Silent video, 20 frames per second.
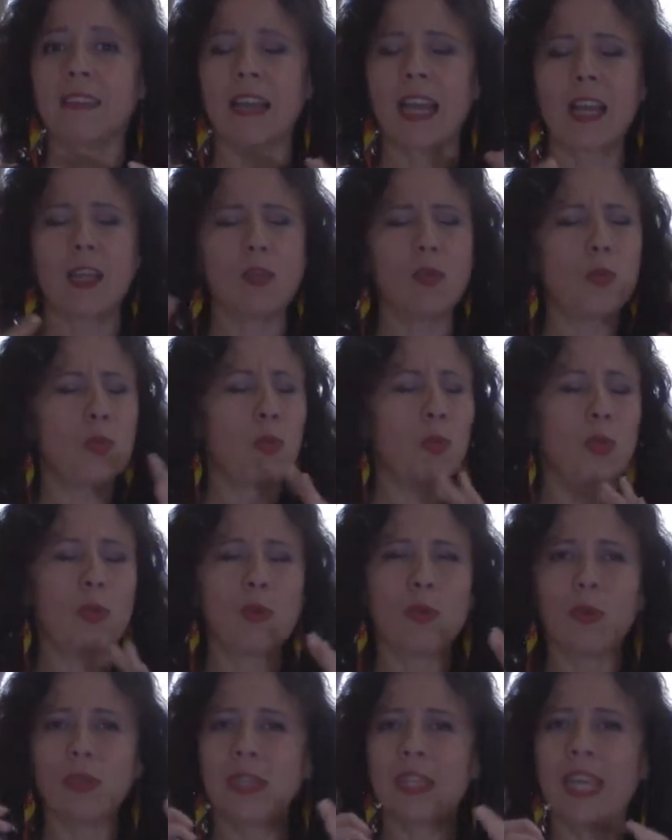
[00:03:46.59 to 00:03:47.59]
Hay un
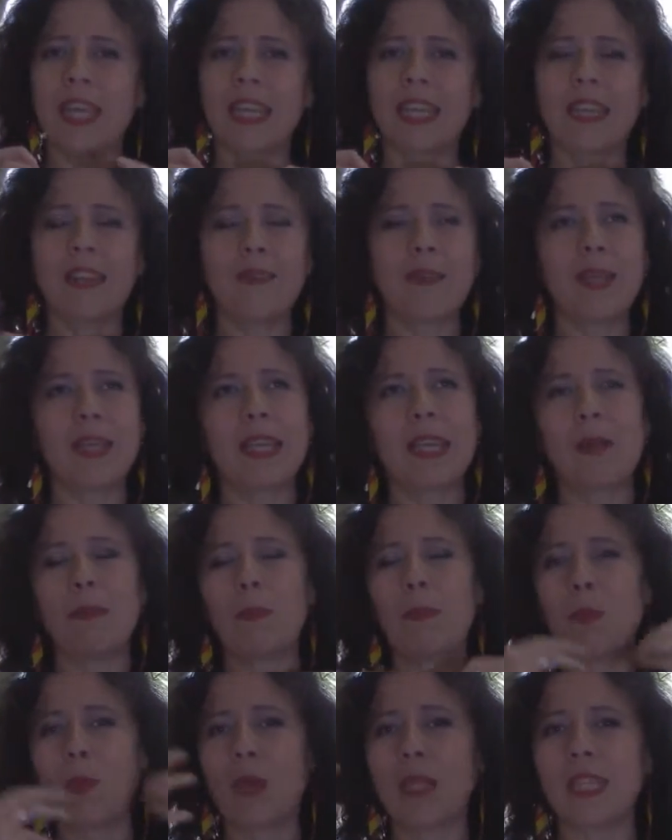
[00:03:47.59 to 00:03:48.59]
ruido terrible y el
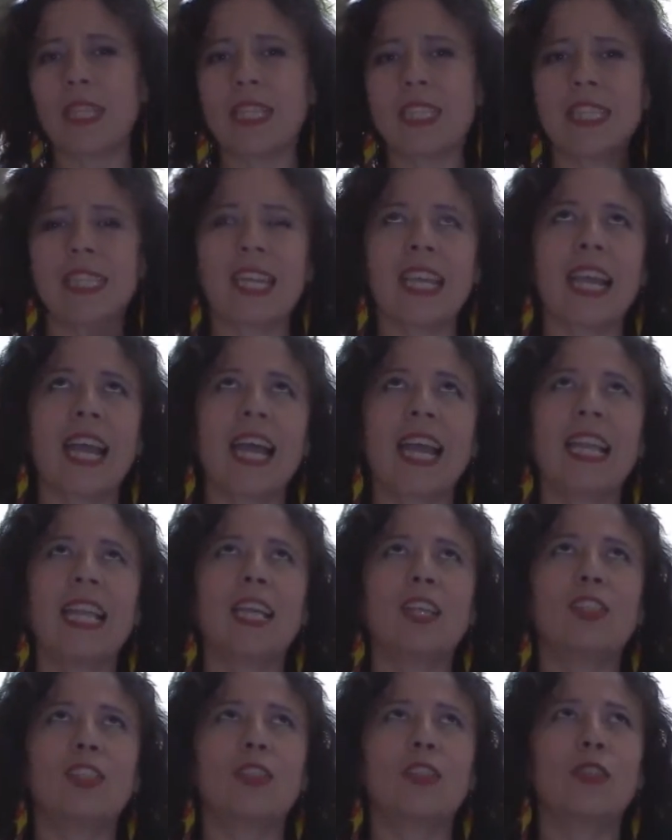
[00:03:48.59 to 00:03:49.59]
puente se cae,
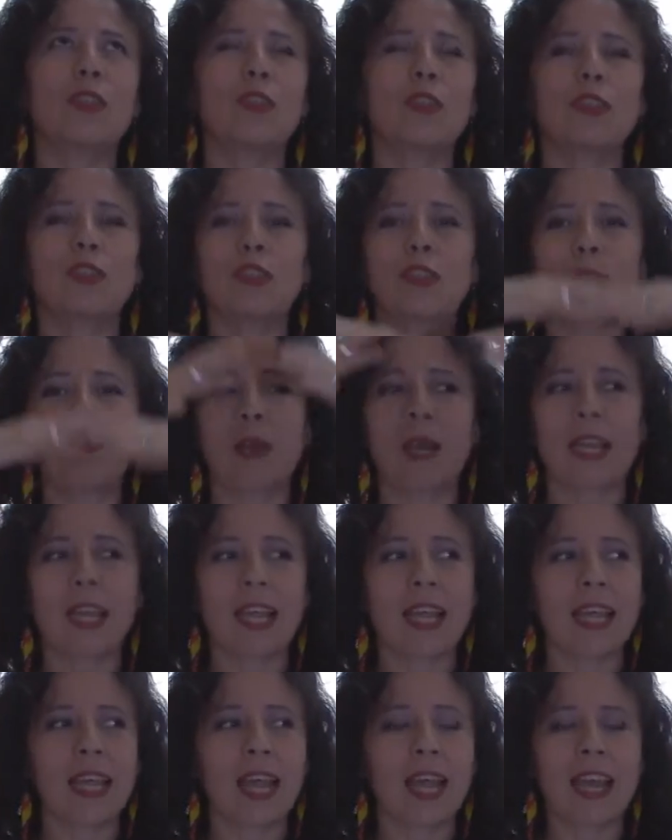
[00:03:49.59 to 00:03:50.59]
los trozos
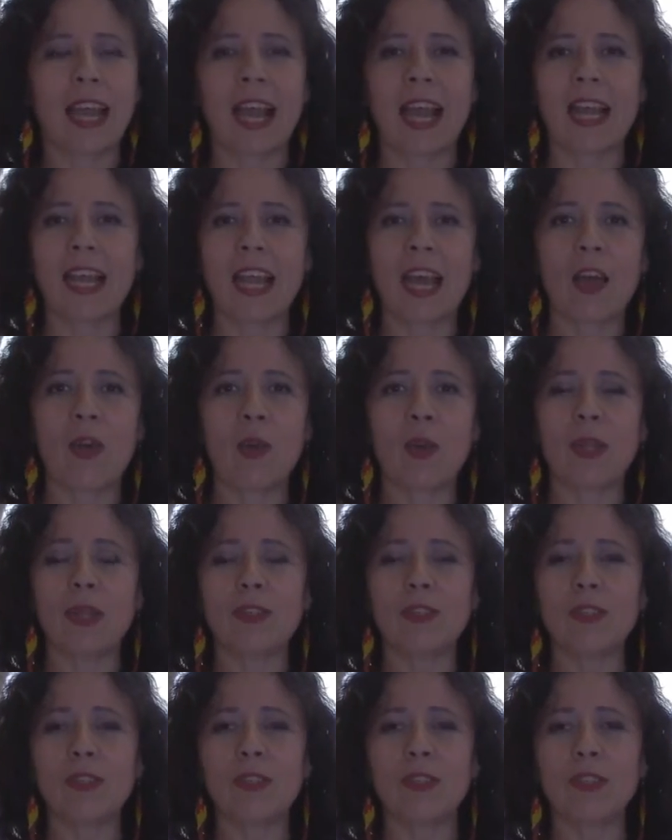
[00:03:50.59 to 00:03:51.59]
van a dar al lado de
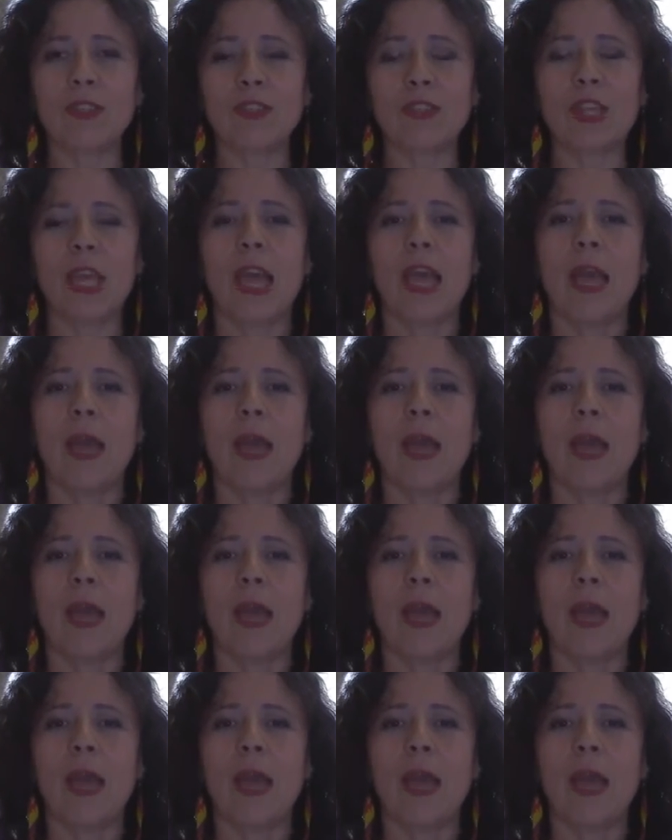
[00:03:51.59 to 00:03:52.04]
nosotros.